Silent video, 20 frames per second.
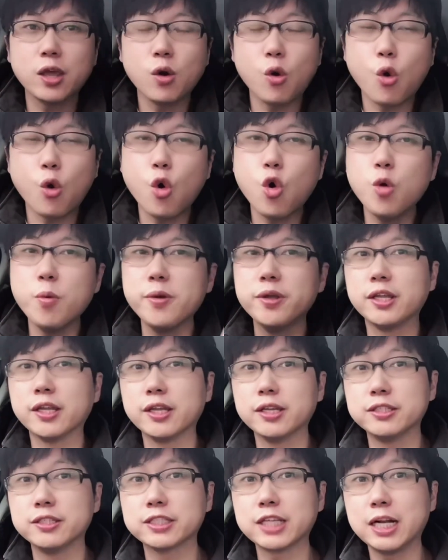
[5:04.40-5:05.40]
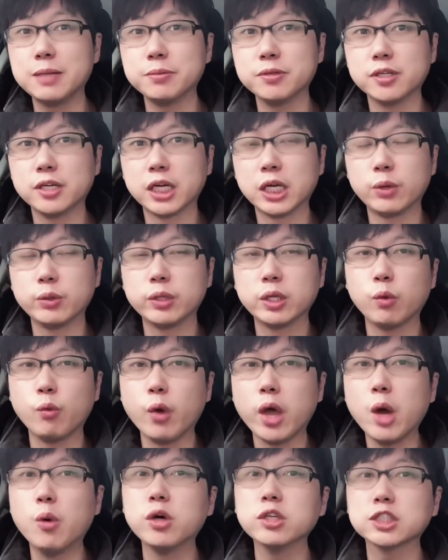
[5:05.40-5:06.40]
호흡이 되게 짧은 거예요. 그냥
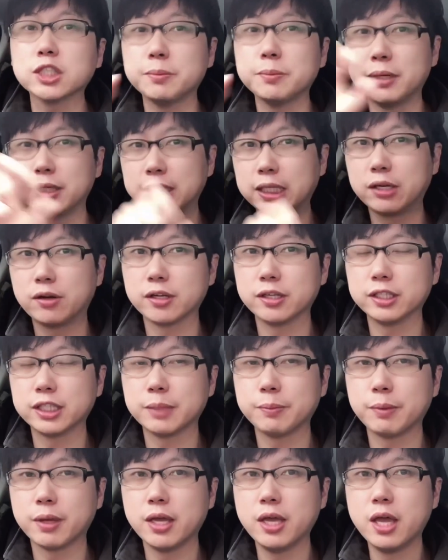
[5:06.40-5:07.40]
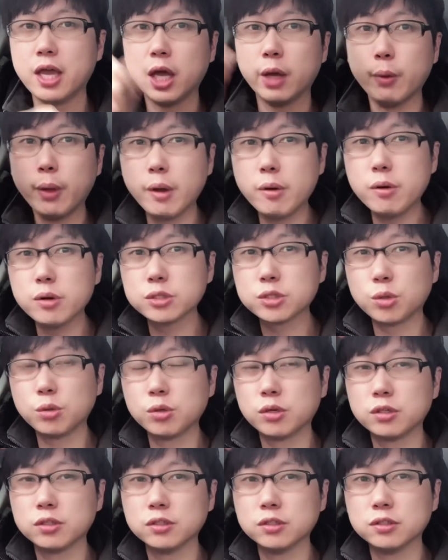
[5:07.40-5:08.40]
외워서만 따라왔기 때문에. 외워서 온
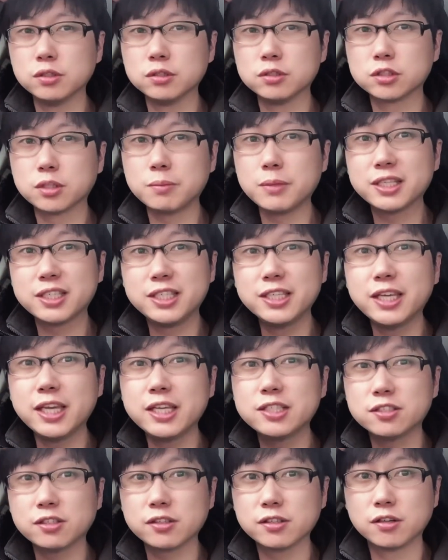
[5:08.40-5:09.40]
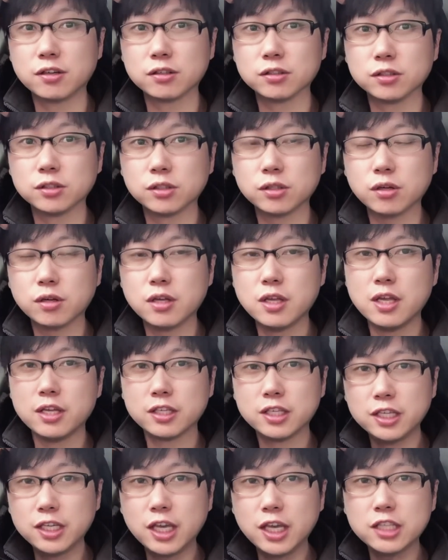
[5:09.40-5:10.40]
거는 정말 기계적인 거거든요.
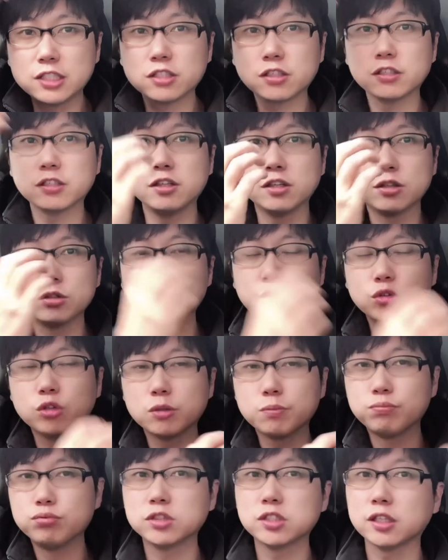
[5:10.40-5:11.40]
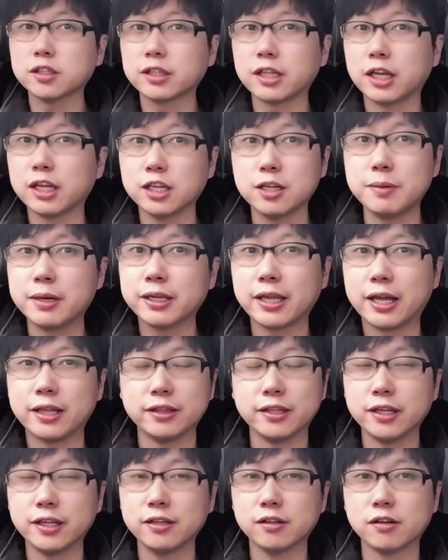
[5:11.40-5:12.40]
기계적인 걸 연속으로 붙였다 이거밖에 안
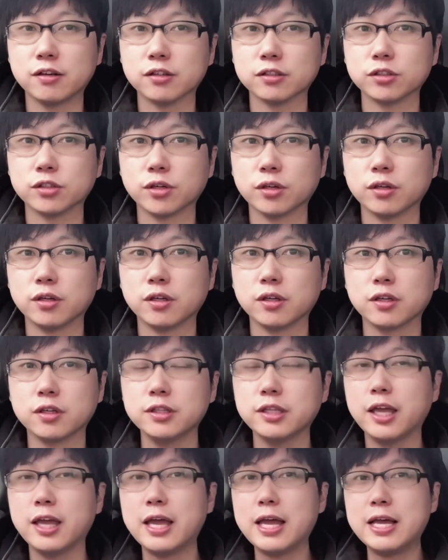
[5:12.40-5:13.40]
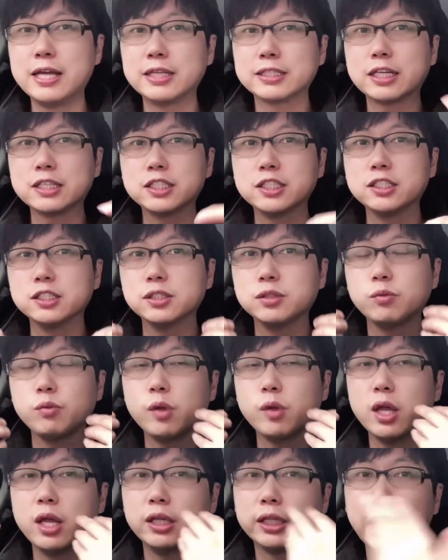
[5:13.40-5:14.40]
되는 거거든요. 근데 사실은
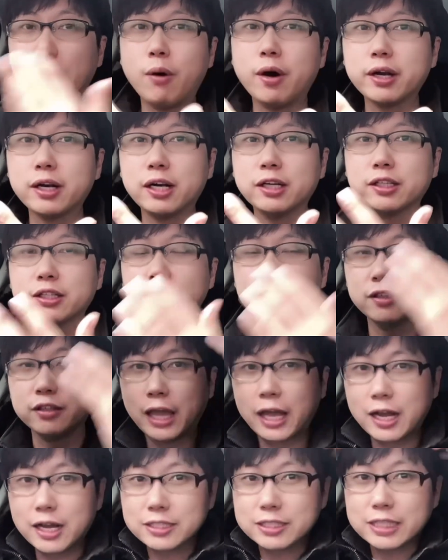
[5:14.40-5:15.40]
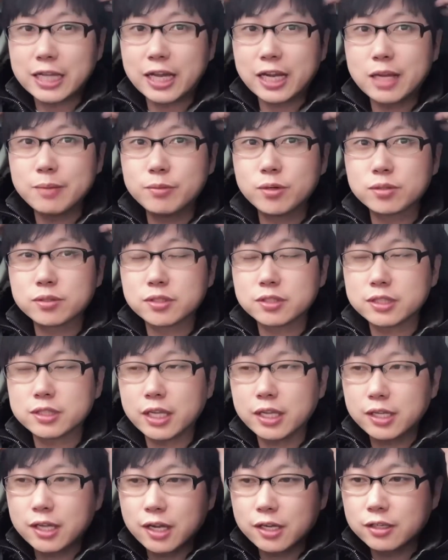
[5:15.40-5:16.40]
대화를 할 때는 내가 사람으로서
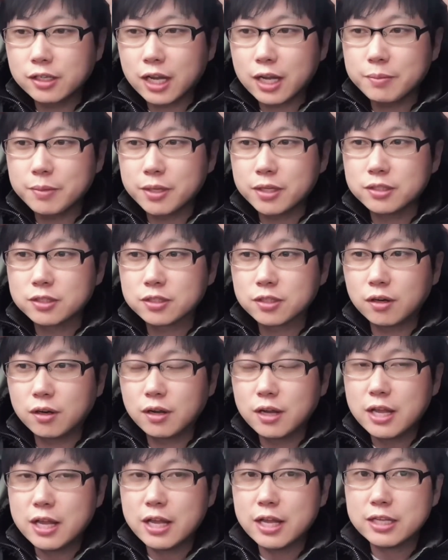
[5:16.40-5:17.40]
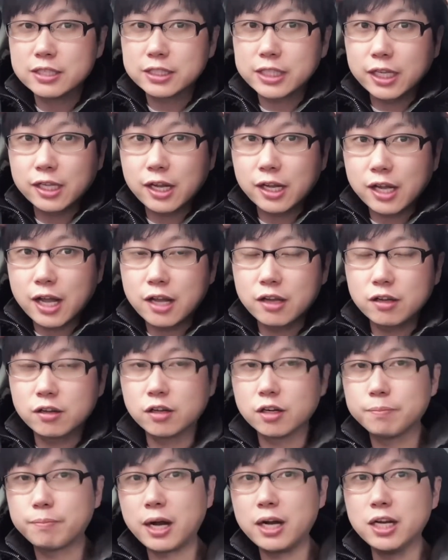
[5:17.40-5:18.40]
생각을 하면서 생각한 거를
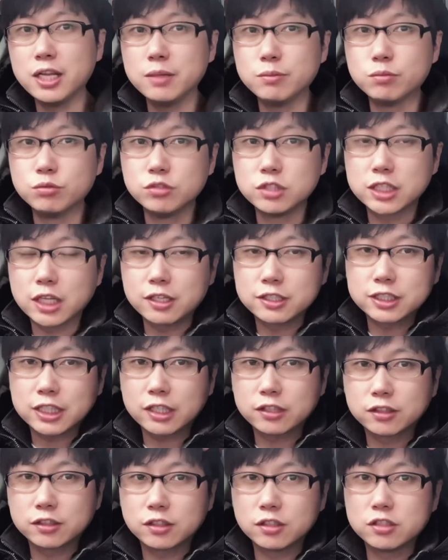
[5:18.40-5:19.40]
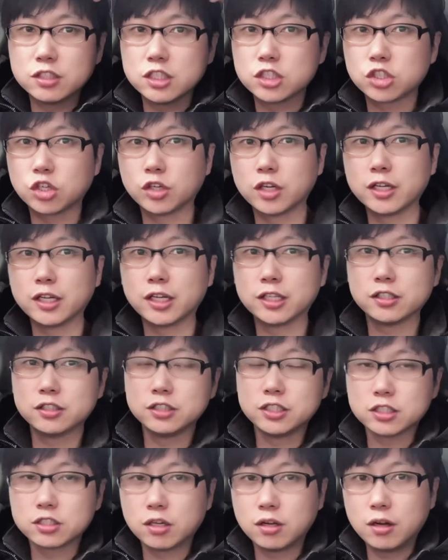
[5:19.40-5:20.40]
빨리 문장을 찾던지 전환하던지
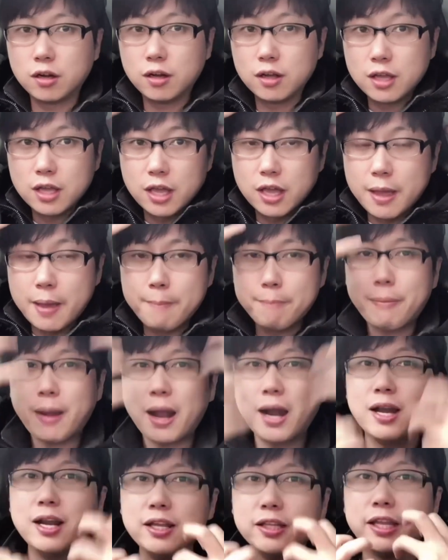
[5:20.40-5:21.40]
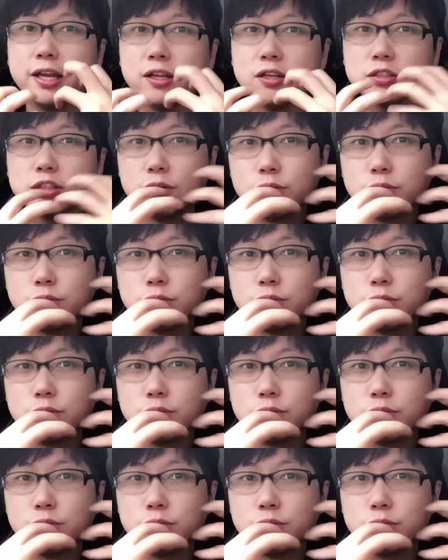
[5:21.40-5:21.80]
해서 빨리 내려서